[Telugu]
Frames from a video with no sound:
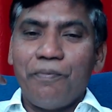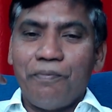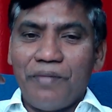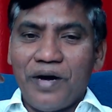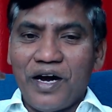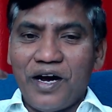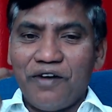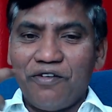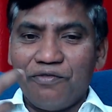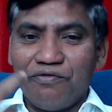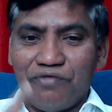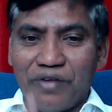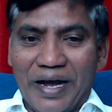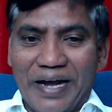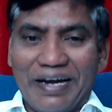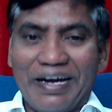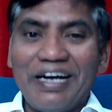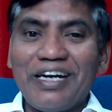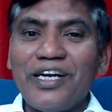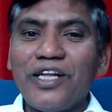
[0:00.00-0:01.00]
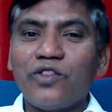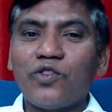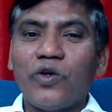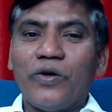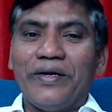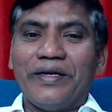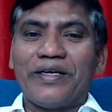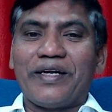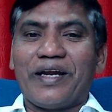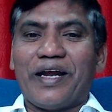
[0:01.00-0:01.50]
మా ఫ్యాకల్టీతో
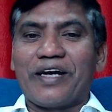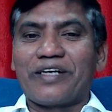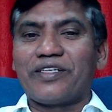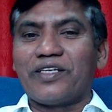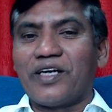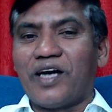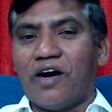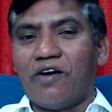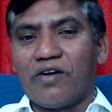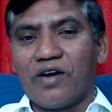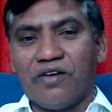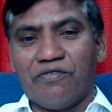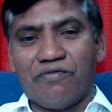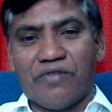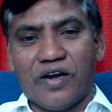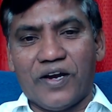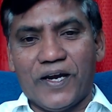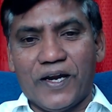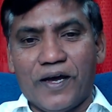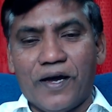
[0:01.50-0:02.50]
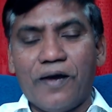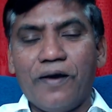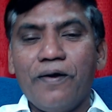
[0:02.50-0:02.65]
ఇంటరాక్ట్ కావడం వల్ల